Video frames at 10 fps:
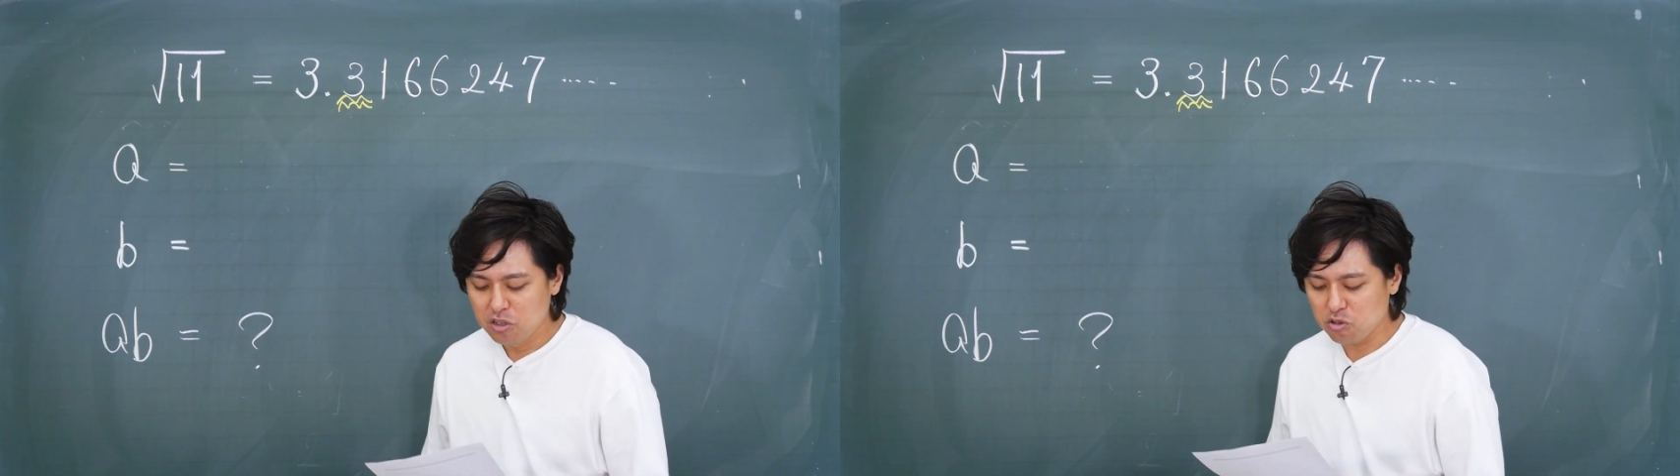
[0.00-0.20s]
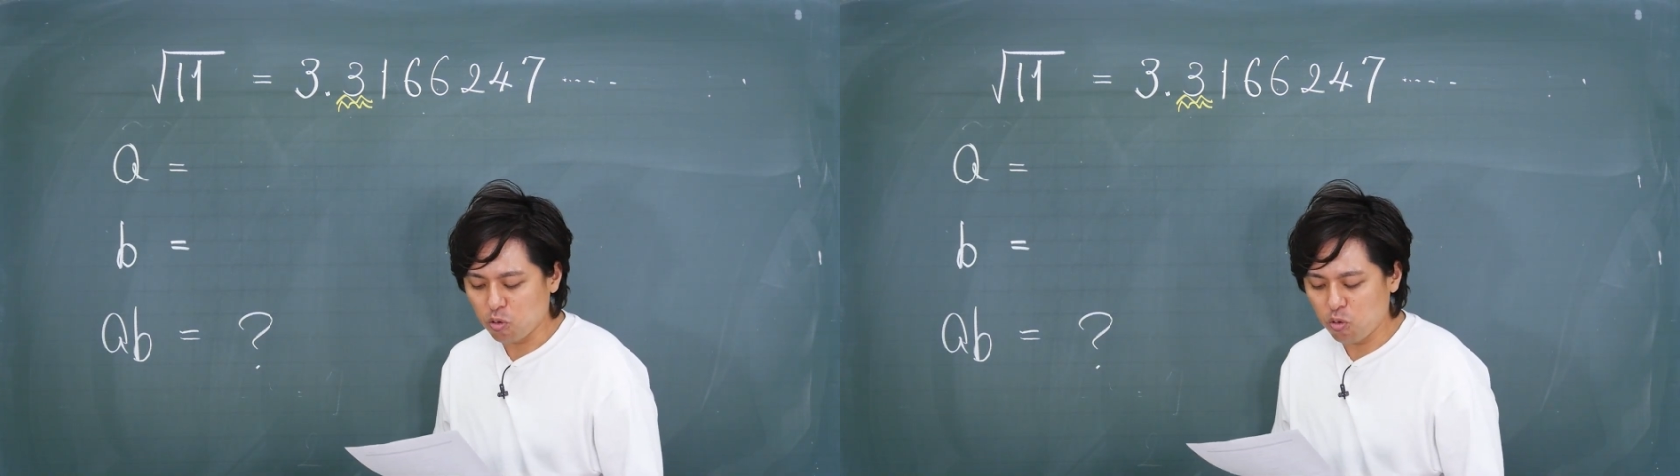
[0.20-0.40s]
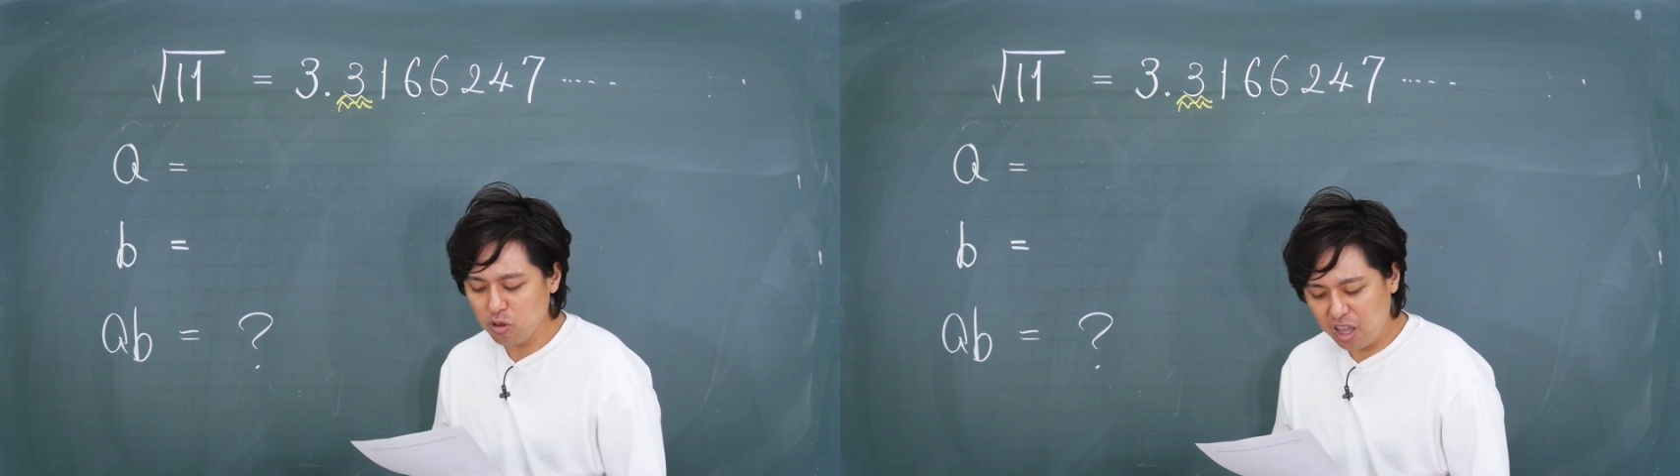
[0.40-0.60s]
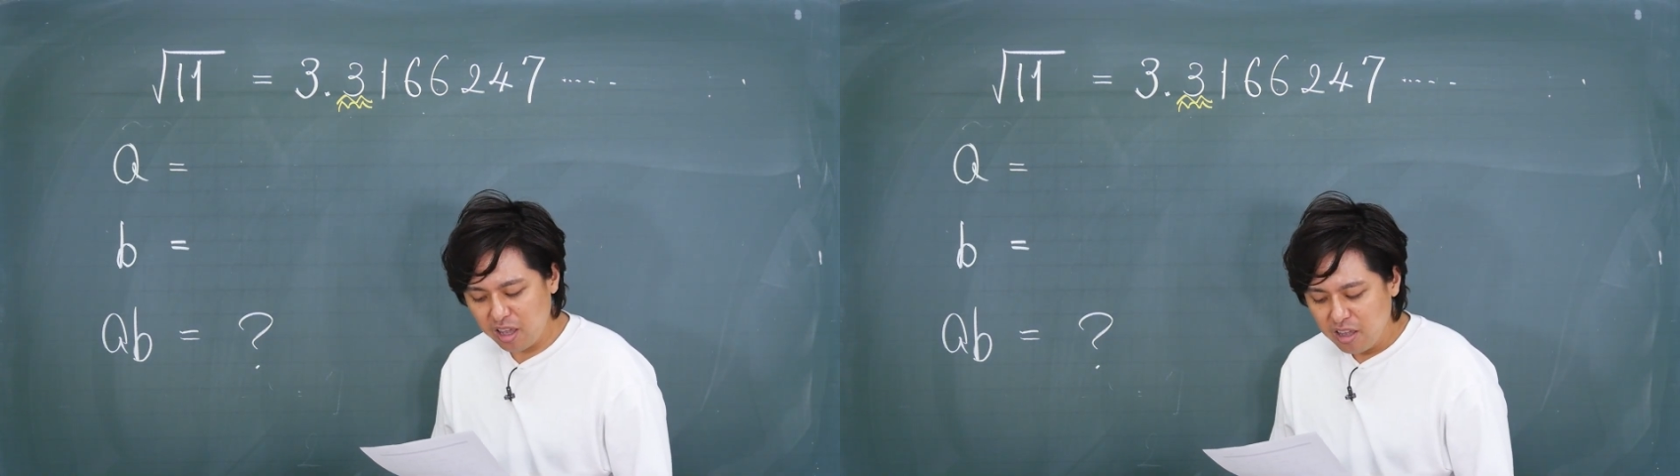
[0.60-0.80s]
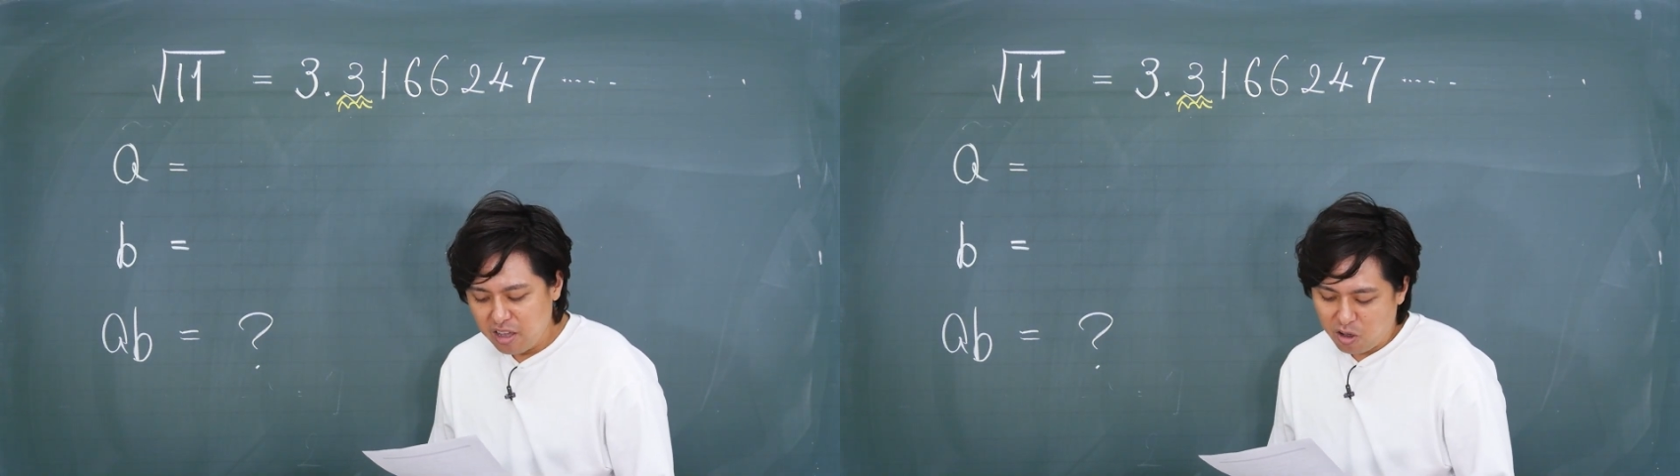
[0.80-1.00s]
そこ
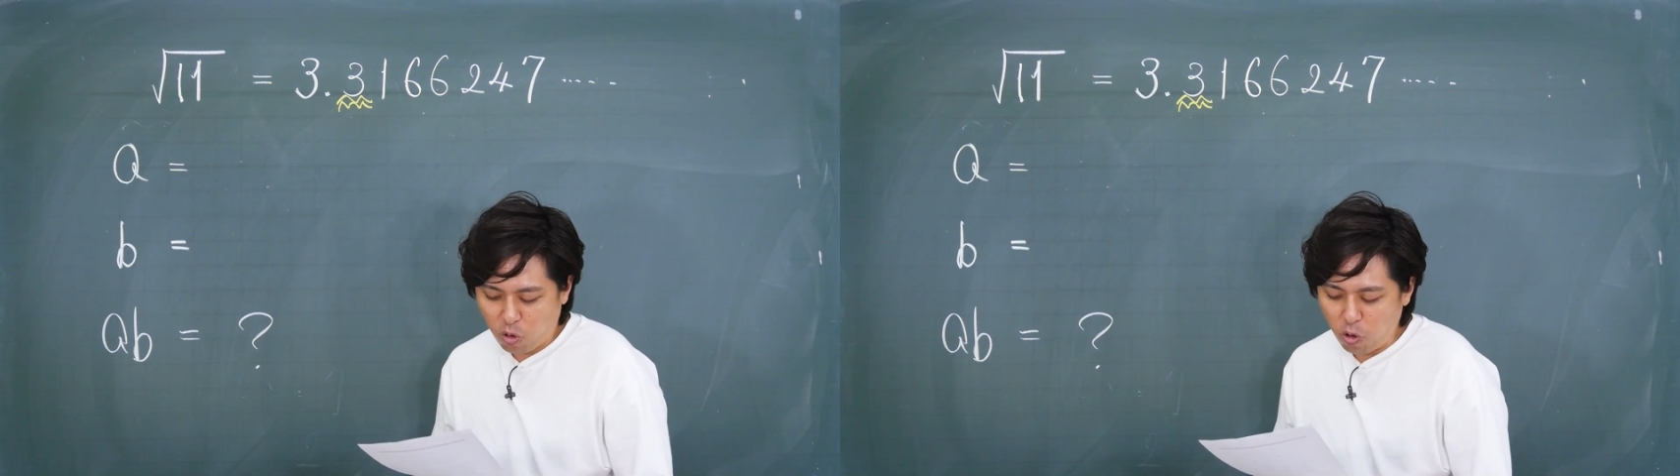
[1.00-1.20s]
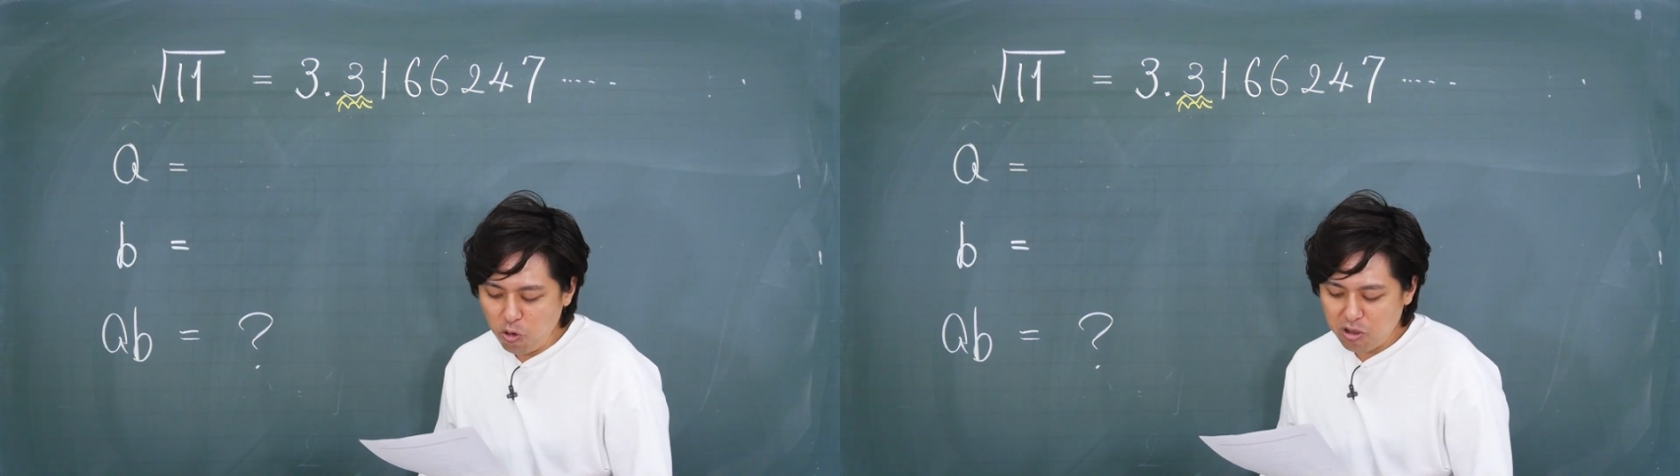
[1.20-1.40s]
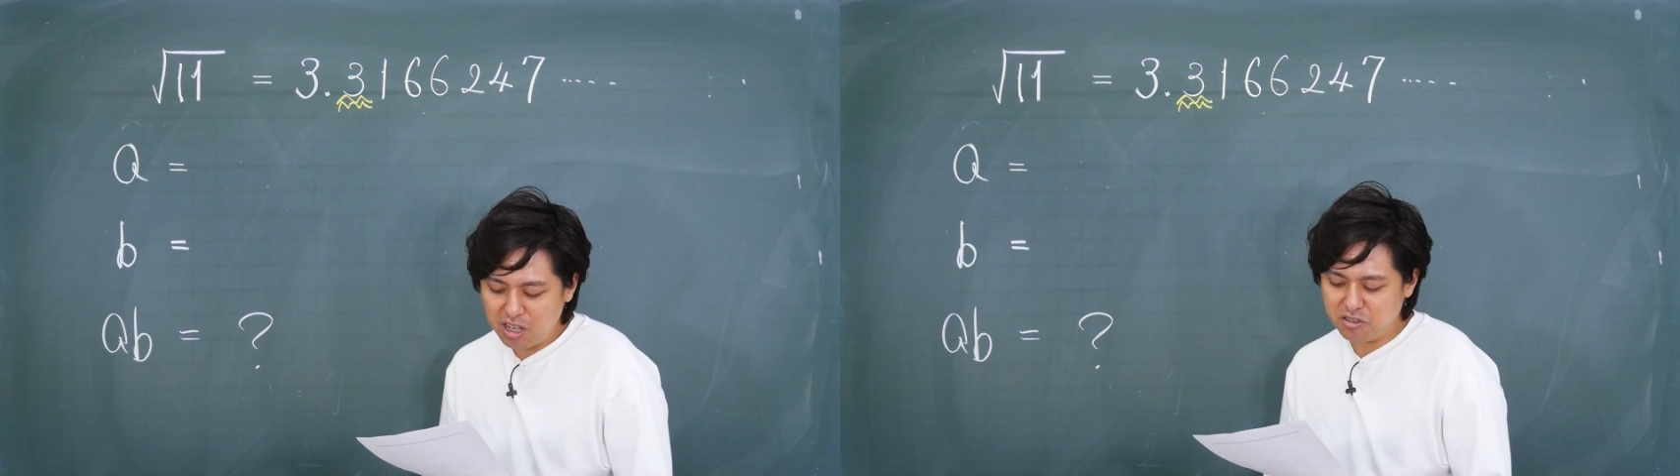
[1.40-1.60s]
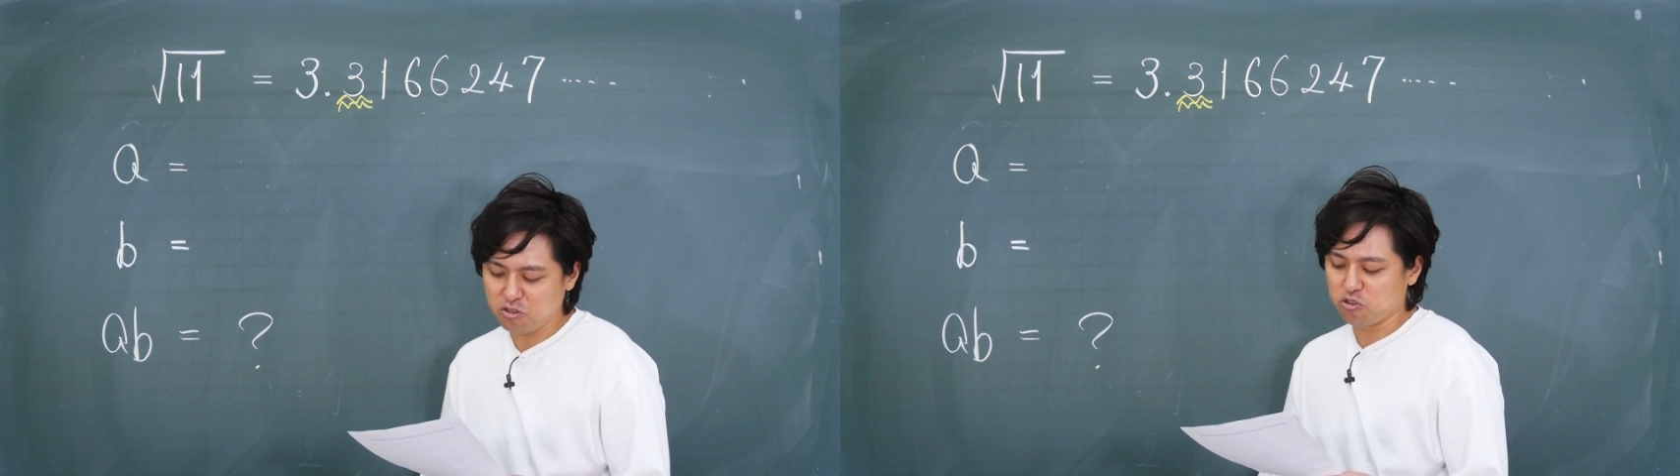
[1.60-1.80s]
で、この数